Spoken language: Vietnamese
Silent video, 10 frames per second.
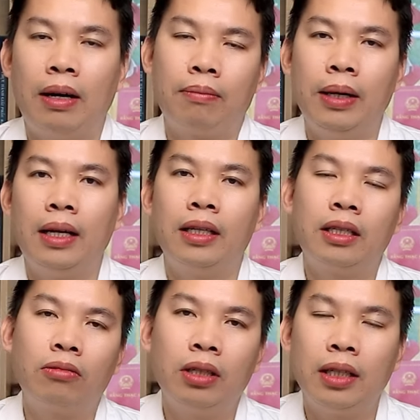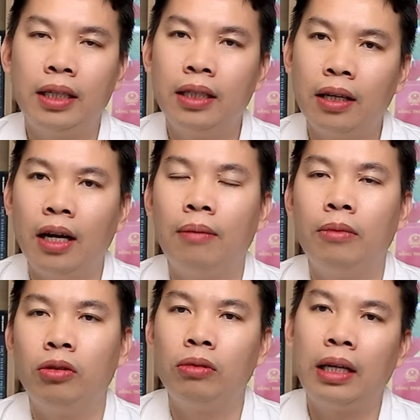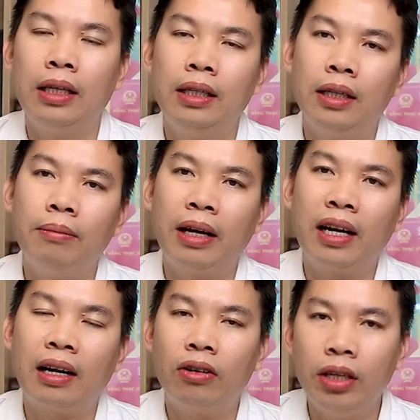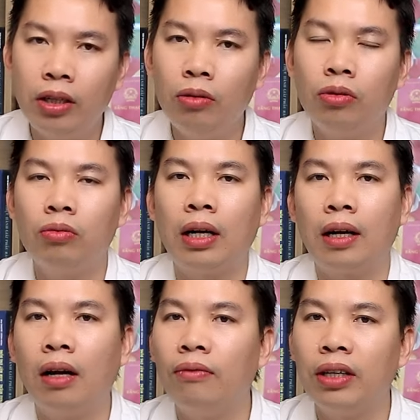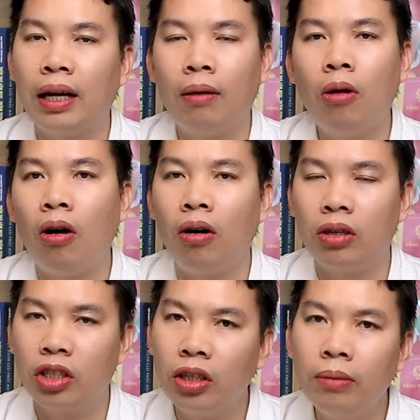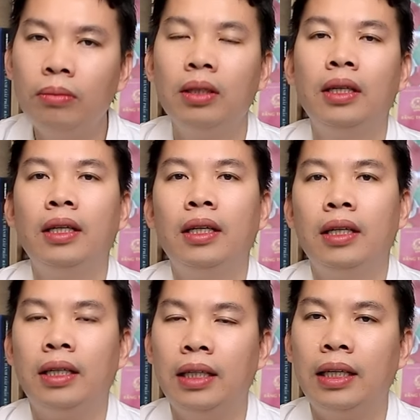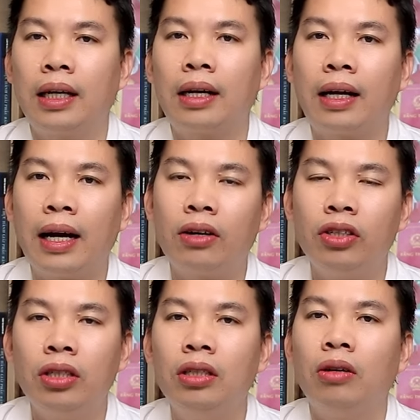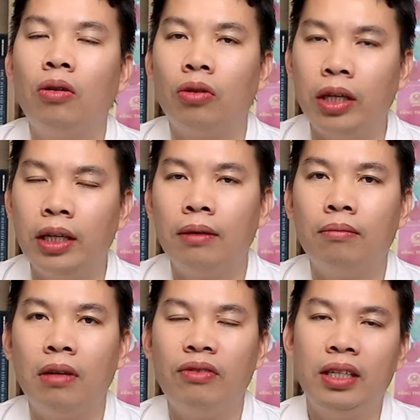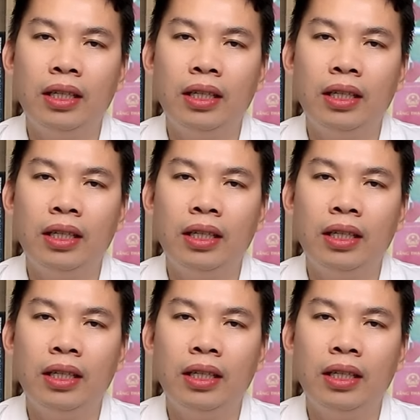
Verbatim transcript: đặc biệt là trong những cái trường hợp mà chúng ta thấy những cái men răng nó yếu chúng ta cần phải tháo bỏ sớm khi cái, cái răng nó chưa được ổn định bởi vì